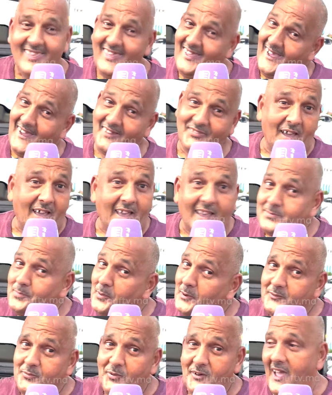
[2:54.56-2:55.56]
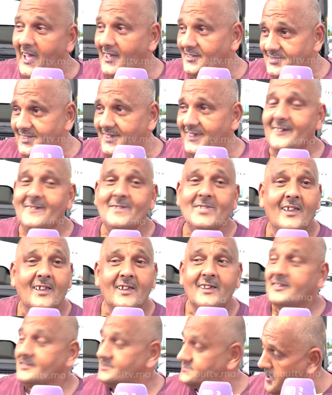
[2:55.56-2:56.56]
هذا خاص بالكفن عندي
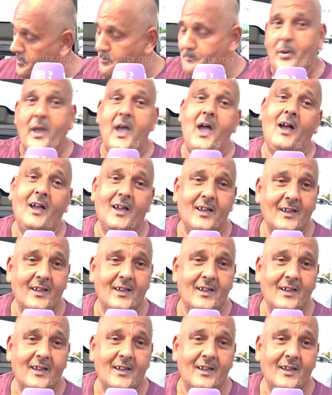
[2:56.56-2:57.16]
دباح